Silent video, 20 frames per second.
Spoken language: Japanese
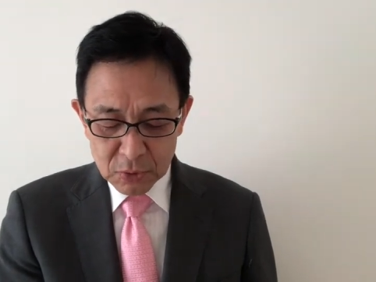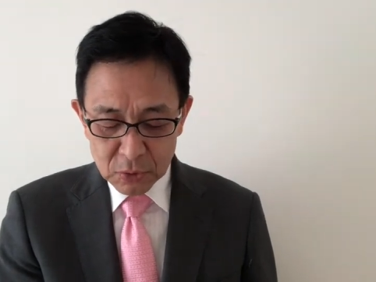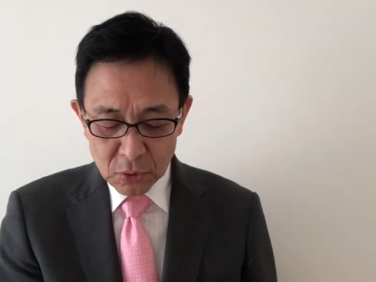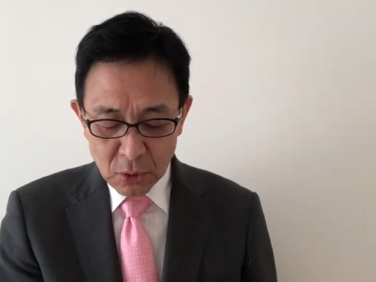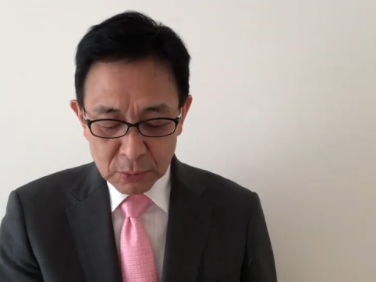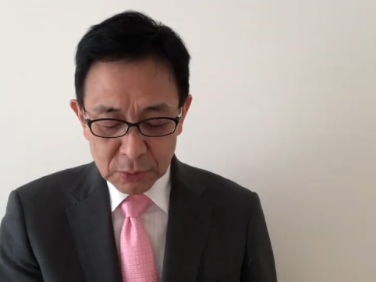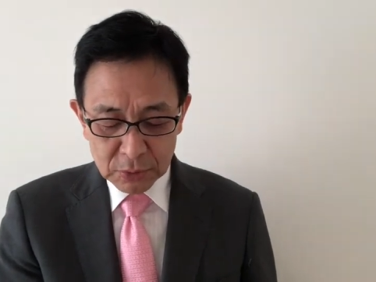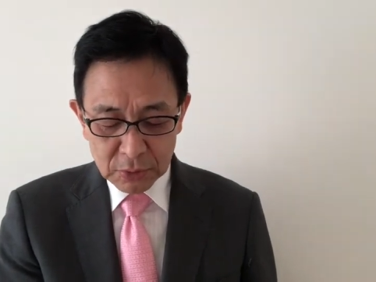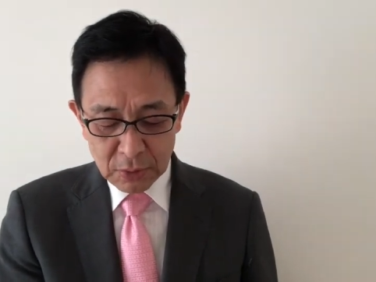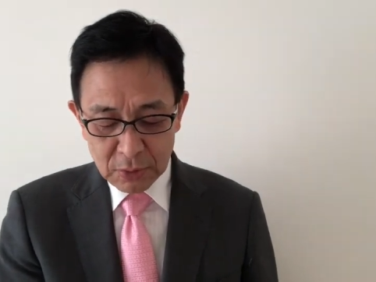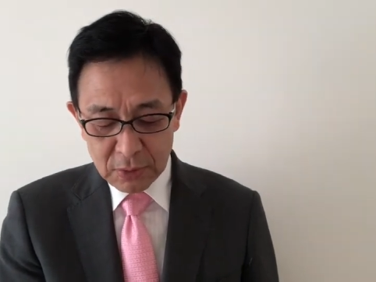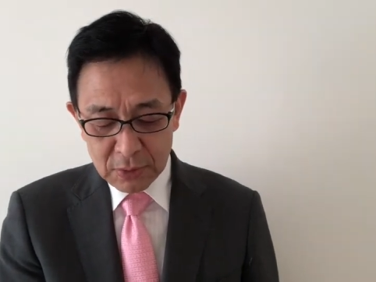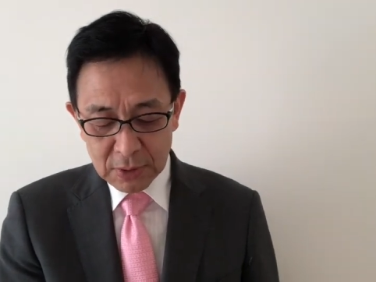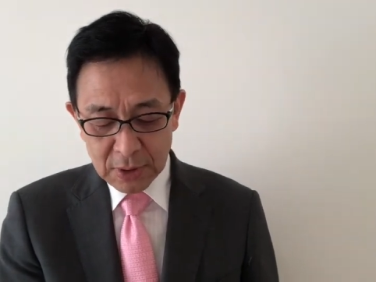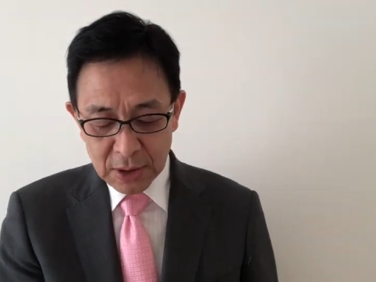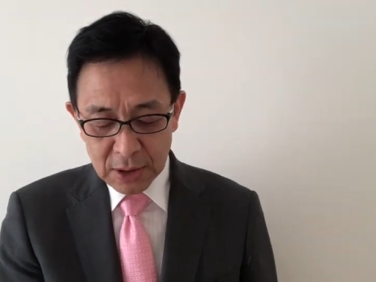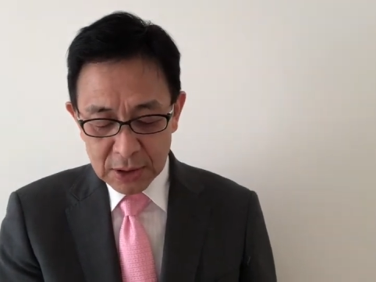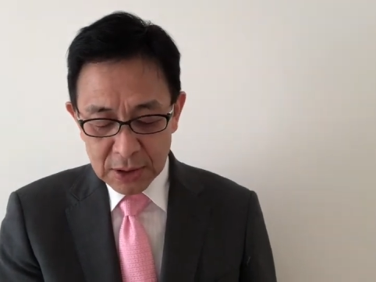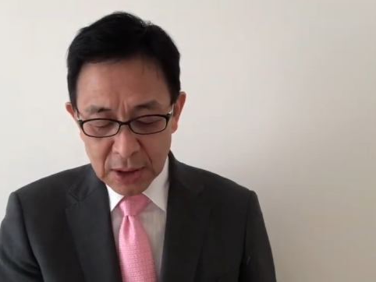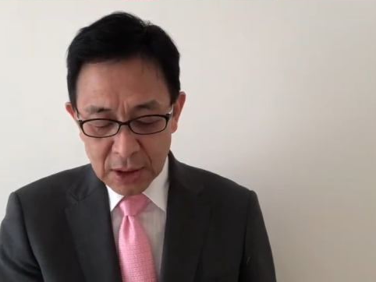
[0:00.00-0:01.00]
飲むと
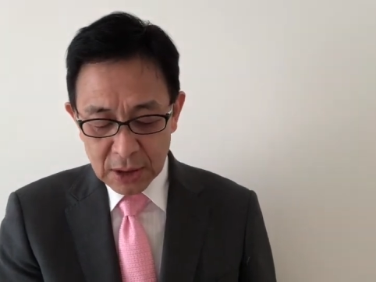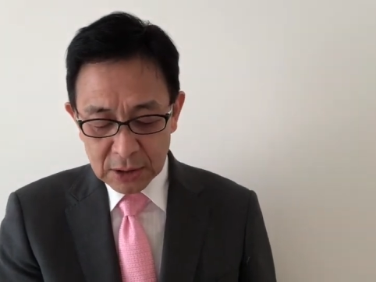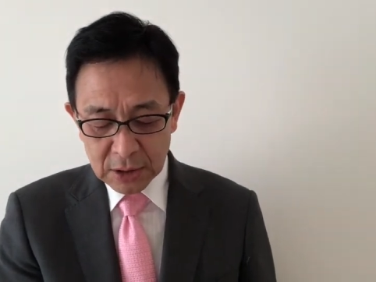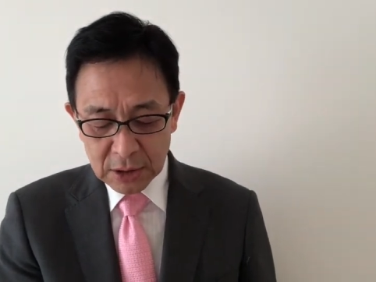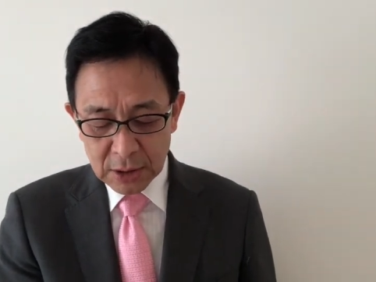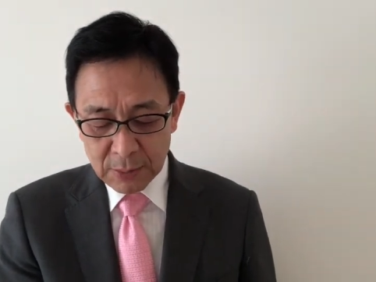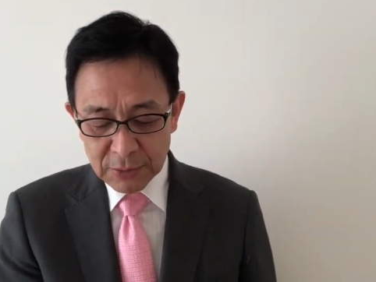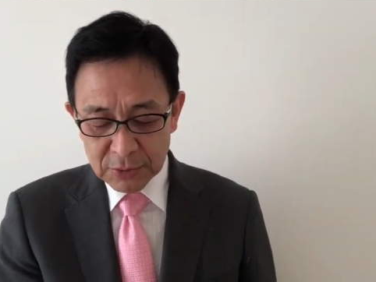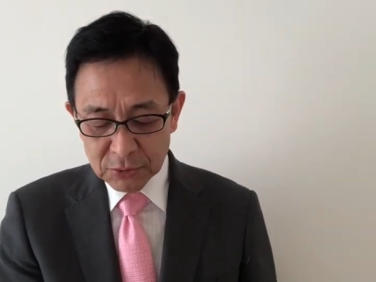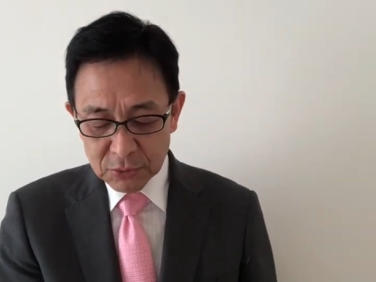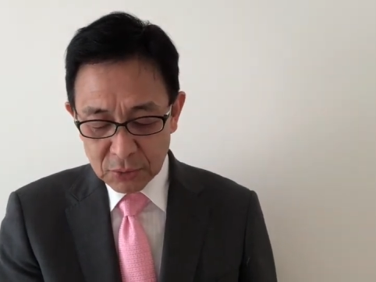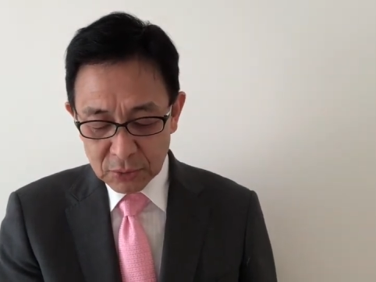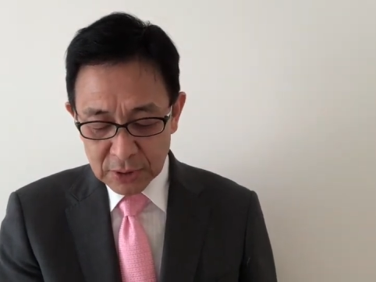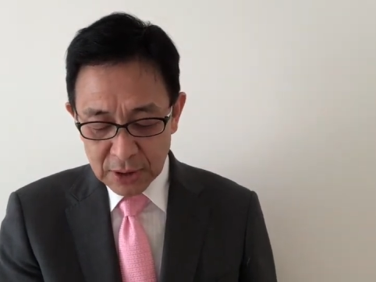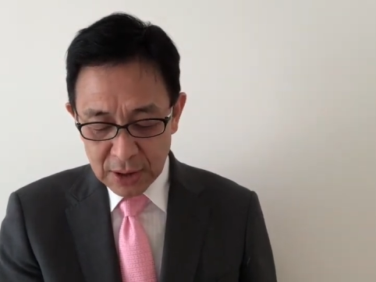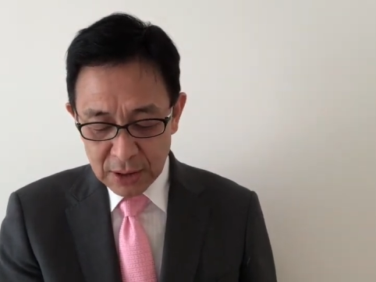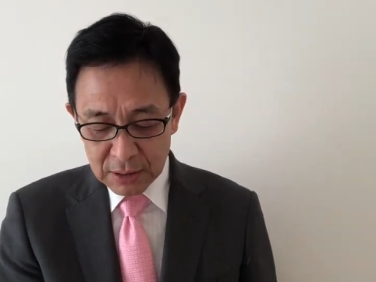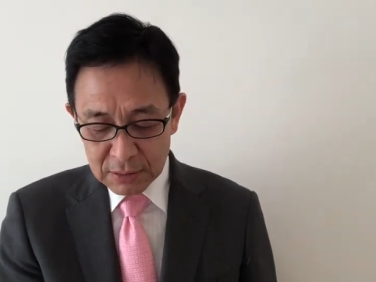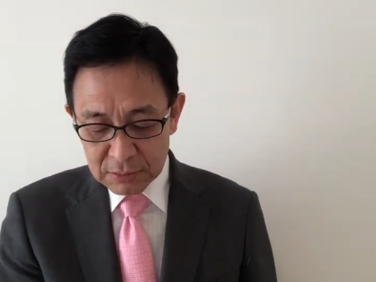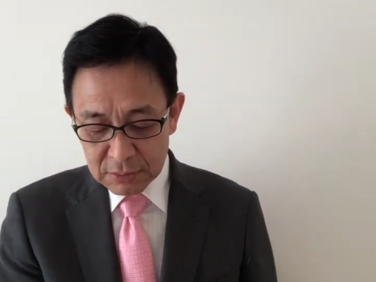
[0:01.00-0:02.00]
体が温まるそう
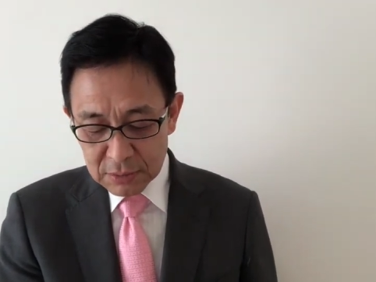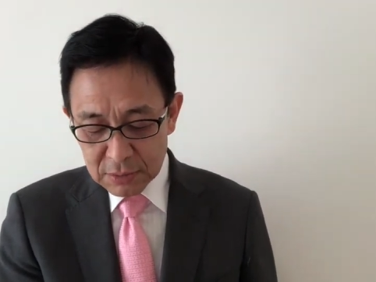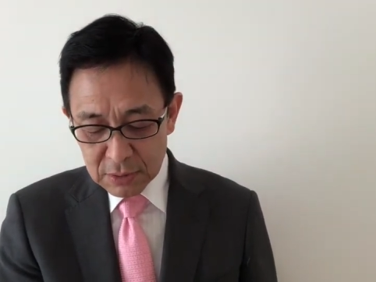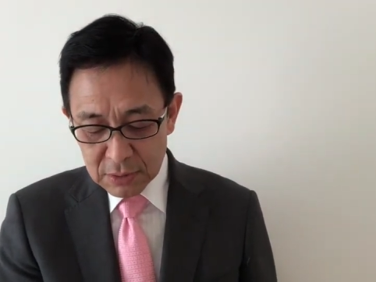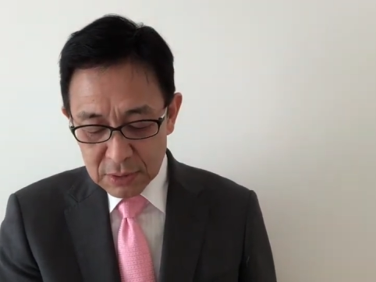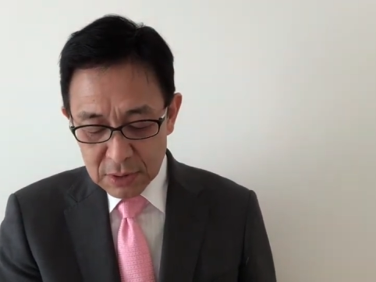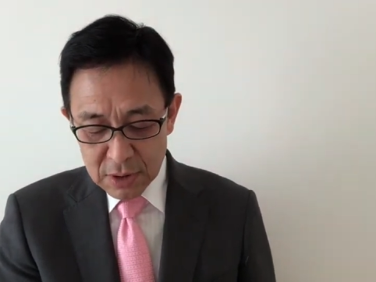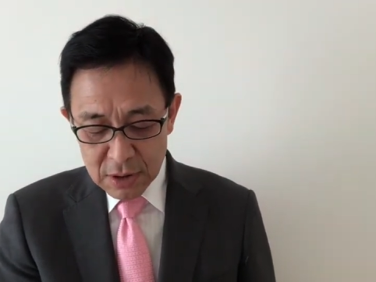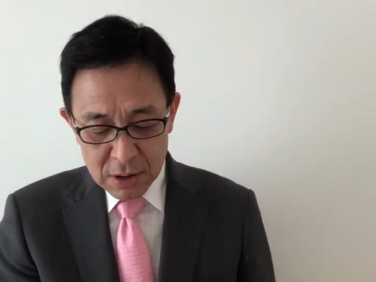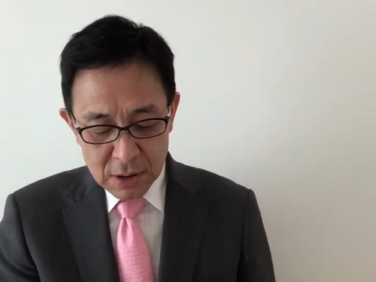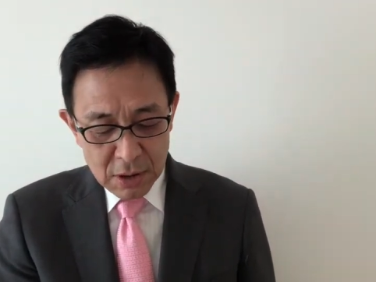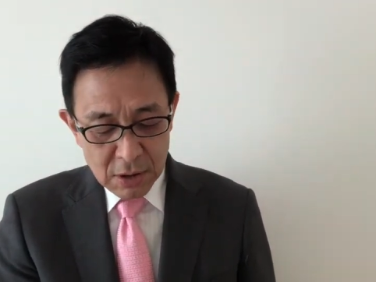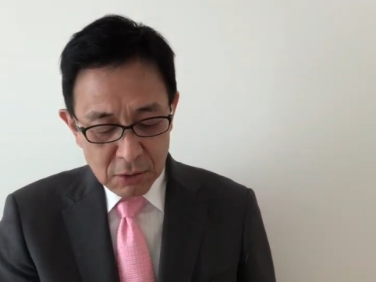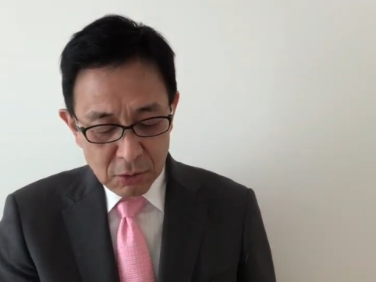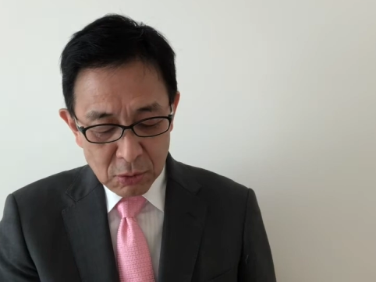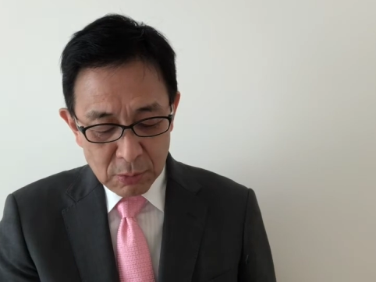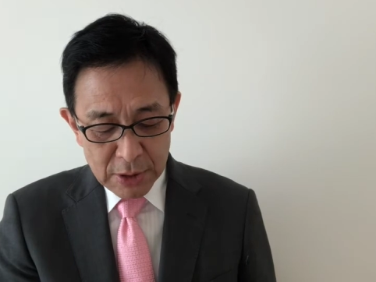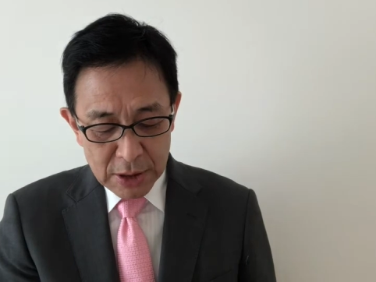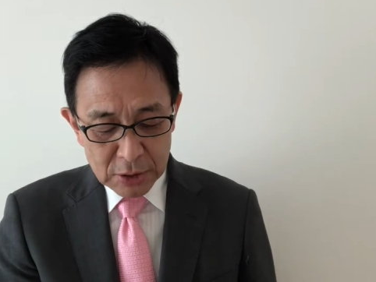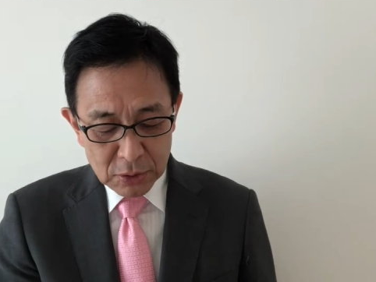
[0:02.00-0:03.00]
だ
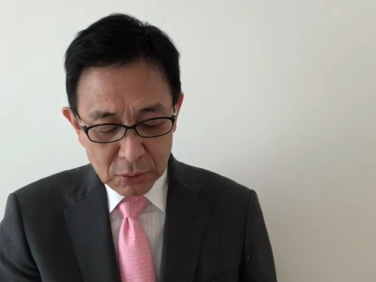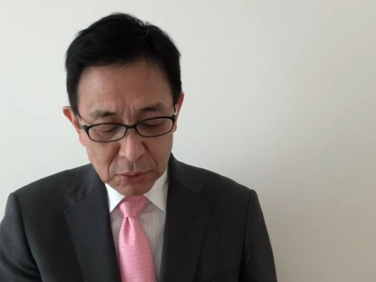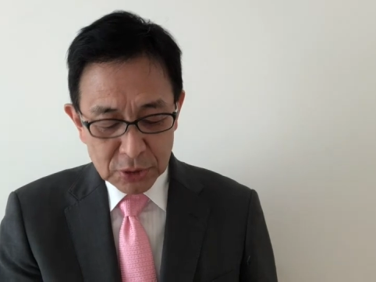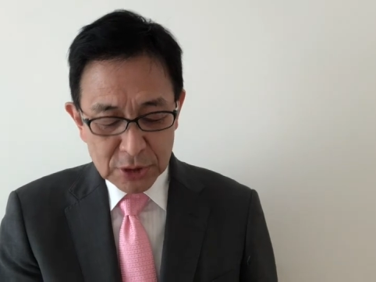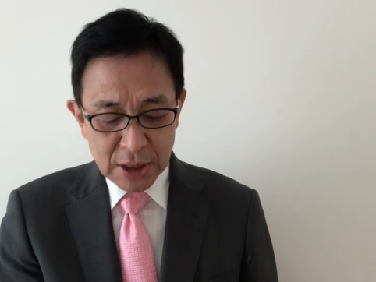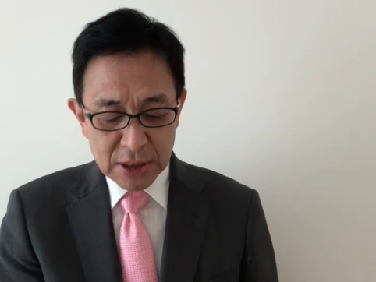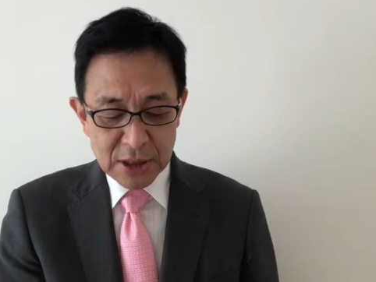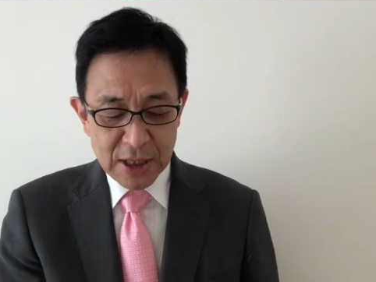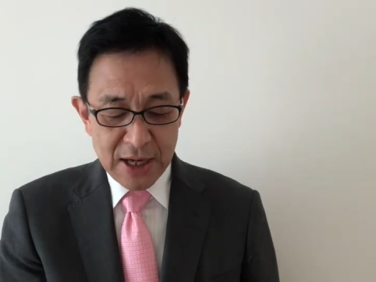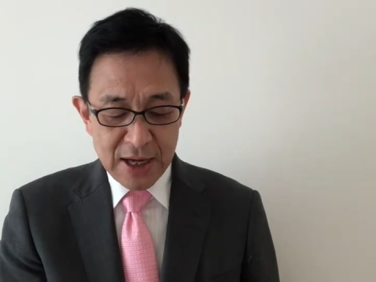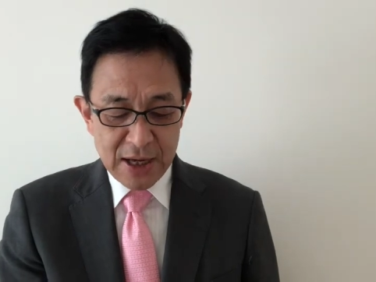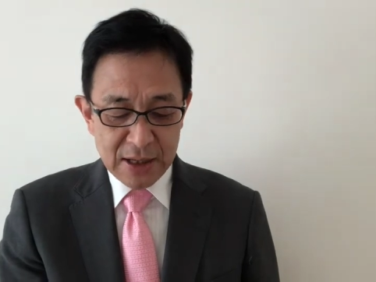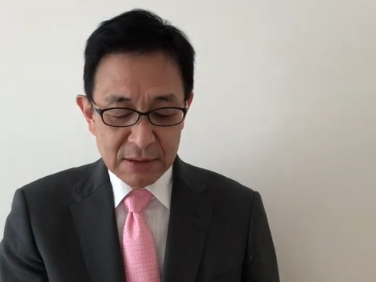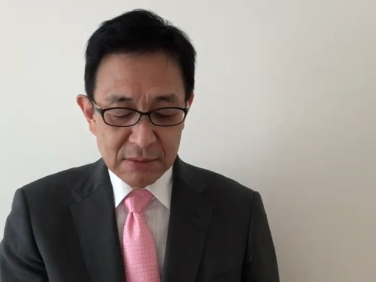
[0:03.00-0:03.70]
お前どうしたんだ